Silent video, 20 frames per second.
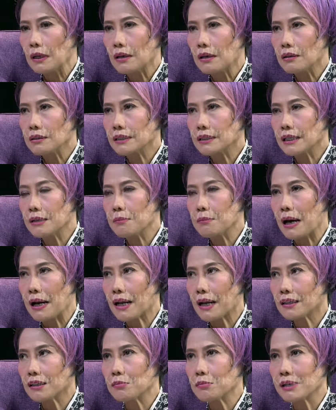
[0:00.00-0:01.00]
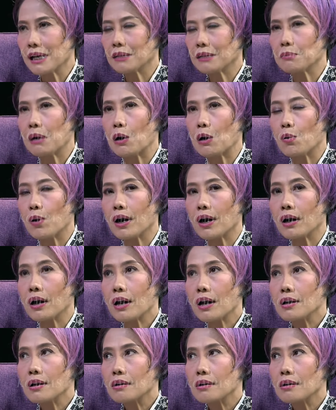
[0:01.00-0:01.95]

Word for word: Uh, jadi Mbak Ratri melihat bahwa